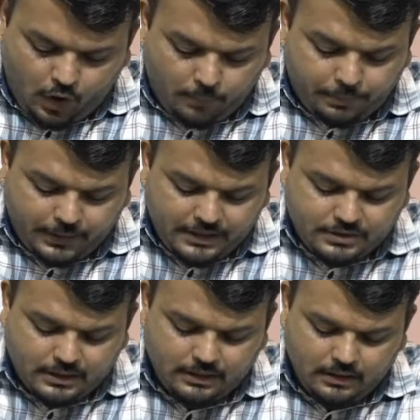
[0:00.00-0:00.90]

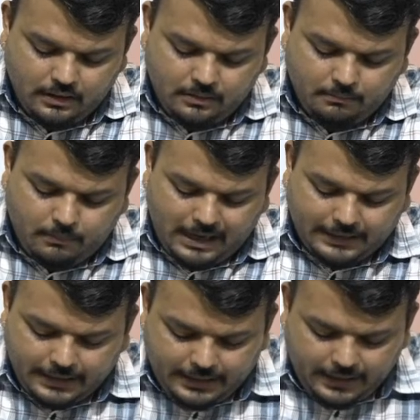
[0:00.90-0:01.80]
ऑपरेशन
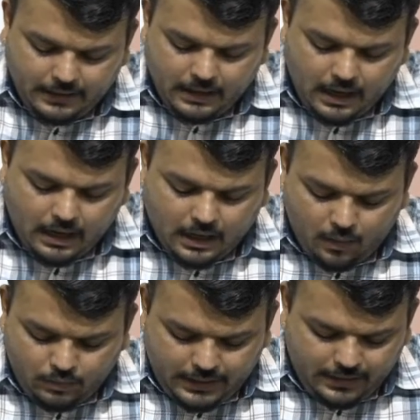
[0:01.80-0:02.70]
मार्केटिंग
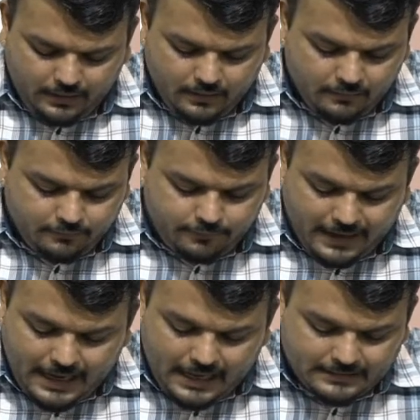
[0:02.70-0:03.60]
अकाउंटिंग
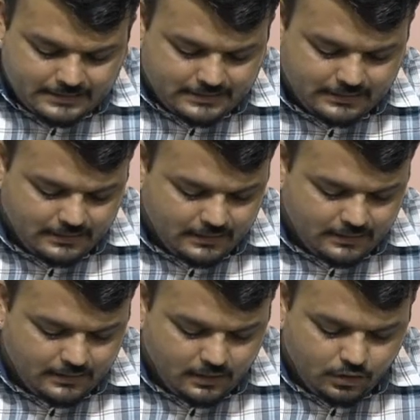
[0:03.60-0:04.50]
फाइनेंस
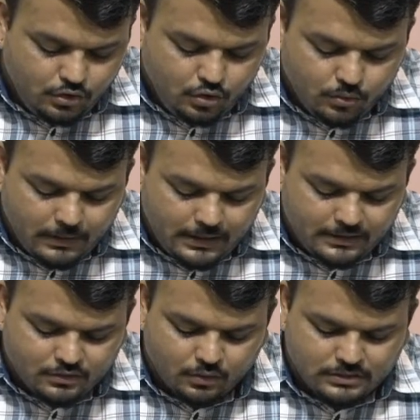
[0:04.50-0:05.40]
ह्यूमन
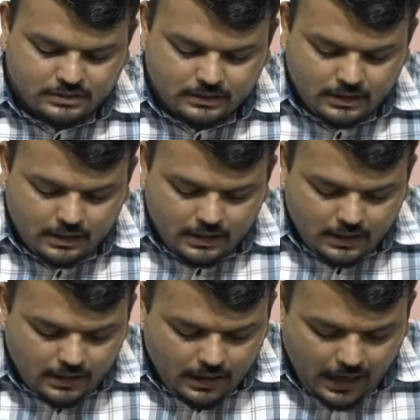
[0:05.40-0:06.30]
रिसोर्स
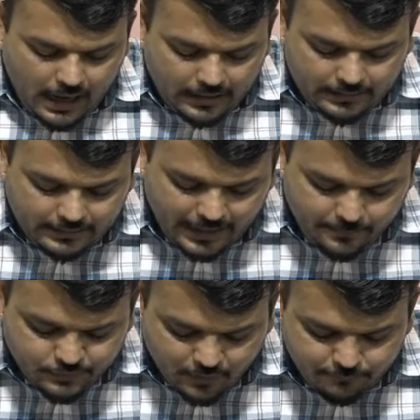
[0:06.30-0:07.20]
आर
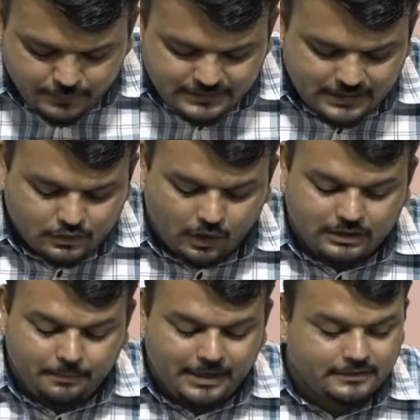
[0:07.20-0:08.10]
टाइप्स ऑफ बिजनेस ऑन
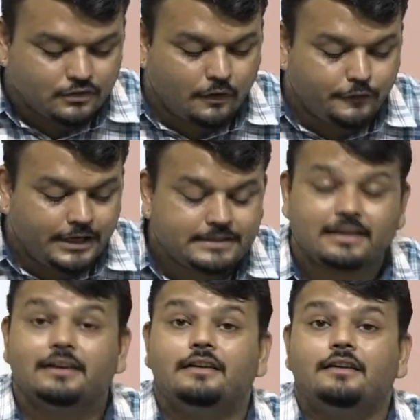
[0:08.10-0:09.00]
द बेसिस ऑफ इट्स
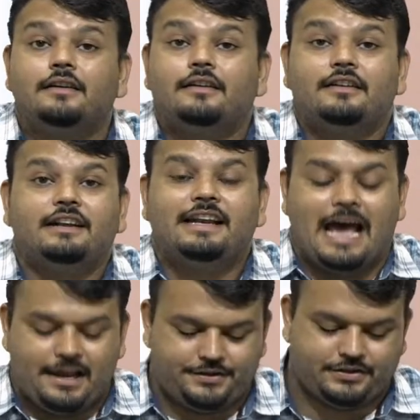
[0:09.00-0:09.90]

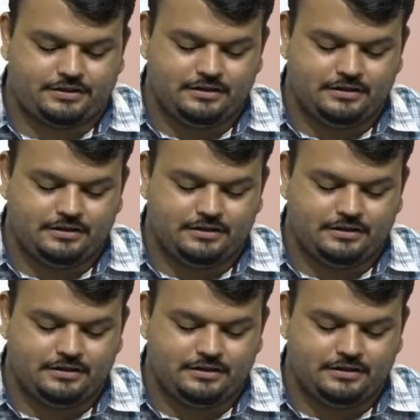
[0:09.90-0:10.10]
डैश